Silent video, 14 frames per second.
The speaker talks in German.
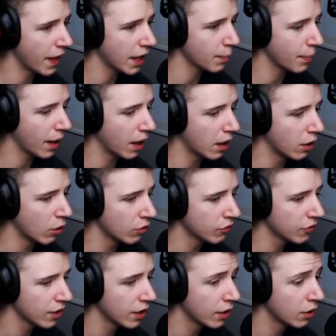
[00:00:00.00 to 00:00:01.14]

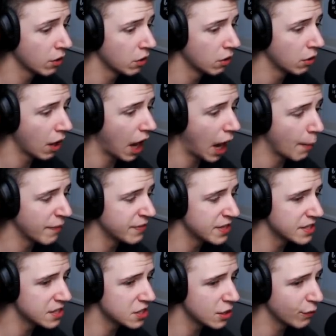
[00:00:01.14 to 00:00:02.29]
Nachbarhaus. Aber wir
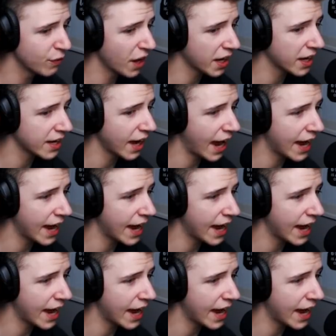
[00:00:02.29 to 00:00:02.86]
sind hier fucking